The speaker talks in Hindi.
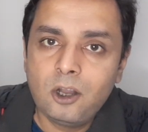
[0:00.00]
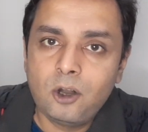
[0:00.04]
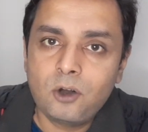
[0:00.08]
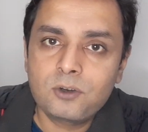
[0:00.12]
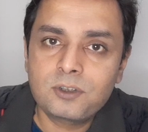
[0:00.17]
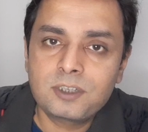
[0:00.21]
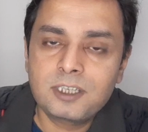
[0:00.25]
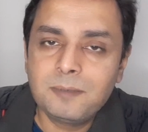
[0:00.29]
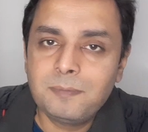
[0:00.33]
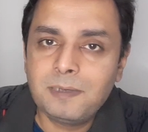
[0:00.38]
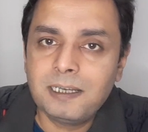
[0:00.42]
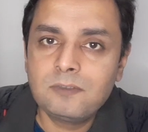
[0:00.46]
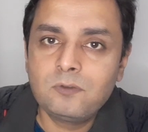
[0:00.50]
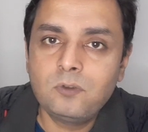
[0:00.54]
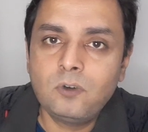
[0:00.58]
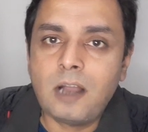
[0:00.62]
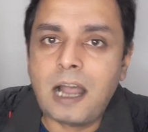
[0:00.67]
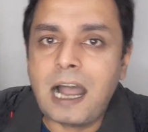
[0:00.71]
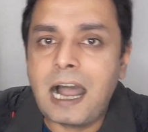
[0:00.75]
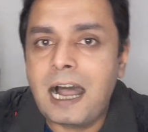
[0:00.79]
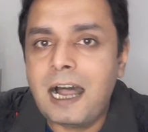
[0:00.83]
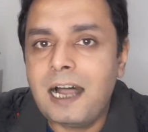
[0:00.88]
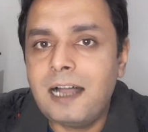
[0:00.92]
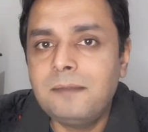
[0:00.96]
और उसके बाद वो
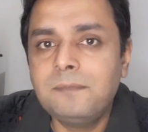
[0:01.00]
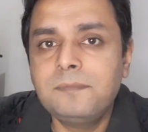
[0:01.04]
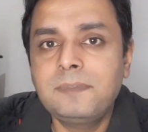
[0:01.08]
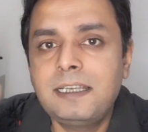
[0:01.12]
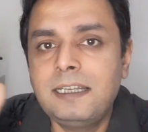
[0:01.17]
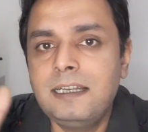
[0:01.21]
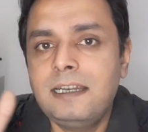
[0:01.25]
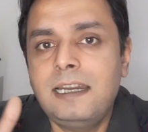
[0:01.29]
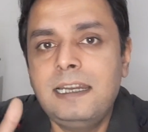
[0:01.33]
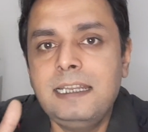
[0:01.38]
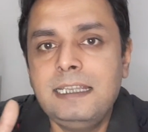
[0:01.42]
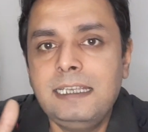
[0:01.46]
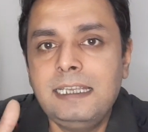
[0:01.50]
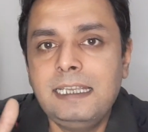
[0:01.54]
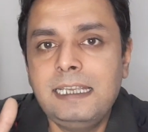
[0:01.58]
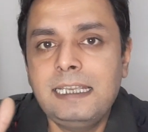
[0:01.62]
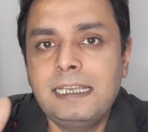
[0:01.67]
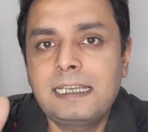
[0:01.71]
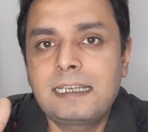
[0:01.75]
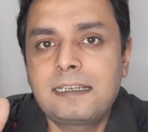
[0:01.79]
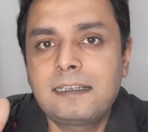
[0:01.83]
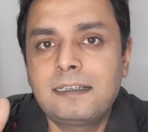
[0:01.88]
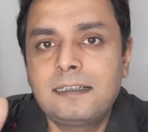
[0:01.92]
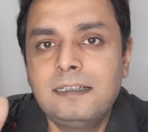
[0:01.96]
आम खिलाड़ी
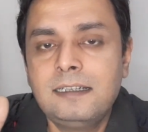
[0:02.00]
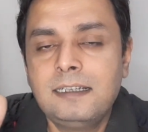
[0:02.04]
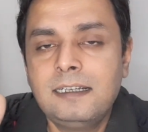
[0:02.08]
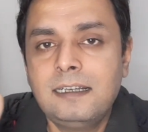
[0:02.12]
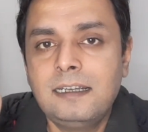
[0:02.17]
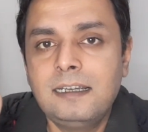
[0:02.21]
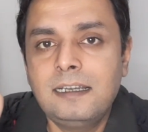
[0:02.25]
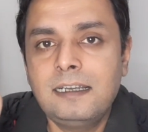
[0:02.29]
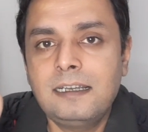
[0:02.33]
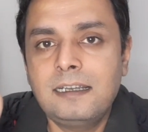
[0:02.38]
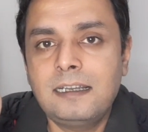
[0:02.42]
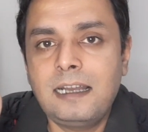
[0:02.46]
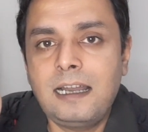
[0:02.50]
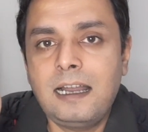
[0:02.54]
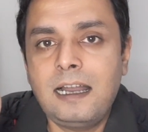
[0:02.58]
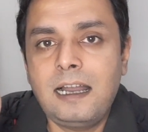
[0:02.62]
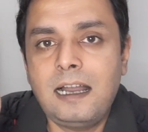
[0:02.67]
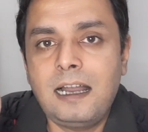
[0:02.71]
एक आ,